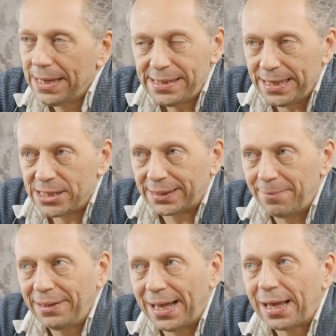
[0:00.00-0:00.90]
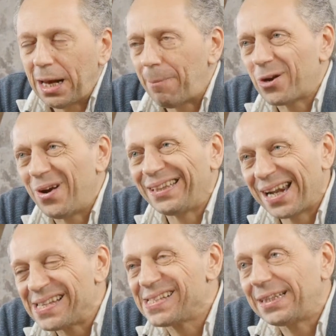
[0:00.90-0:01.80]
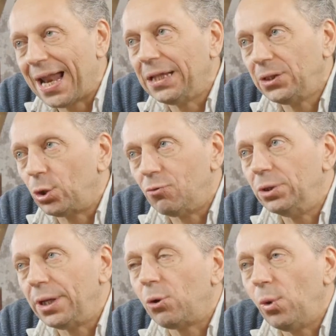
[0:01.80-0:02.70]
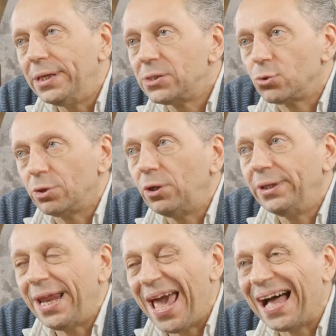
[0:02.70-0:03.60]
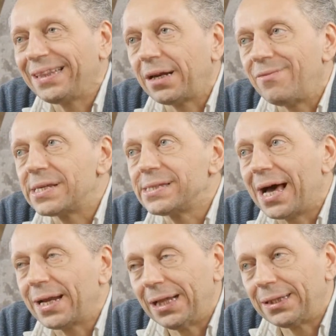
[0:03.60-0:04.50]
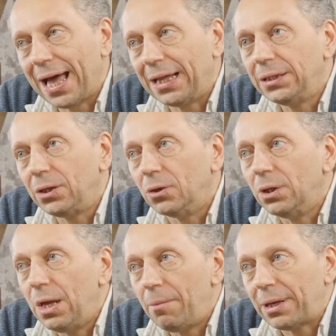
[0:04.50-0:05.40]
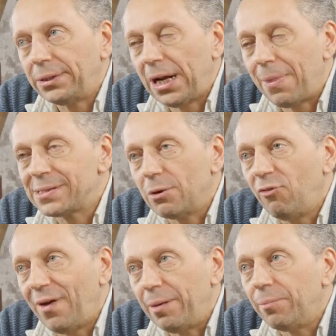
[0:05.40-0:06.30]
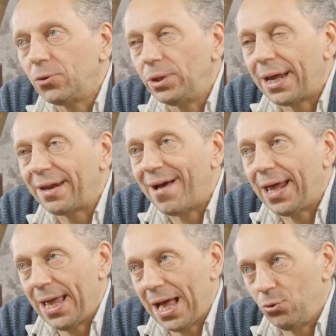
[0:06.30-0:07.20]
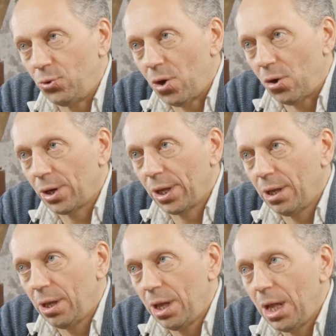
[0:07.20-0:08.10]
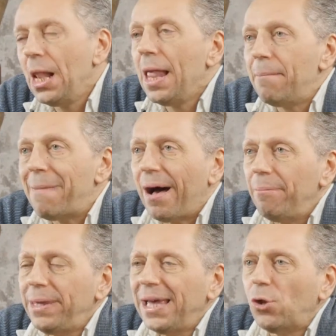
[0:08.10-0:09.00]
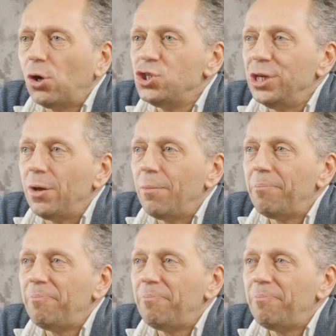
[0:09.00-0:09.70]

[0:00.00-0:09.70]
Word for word: Sì, certamente anche la parola transatlantico vuol dire questo, cioè vuol dire attraversare l'Atlantico, partire da Southampton e arrivare a New York. Ma mi chiedo oggi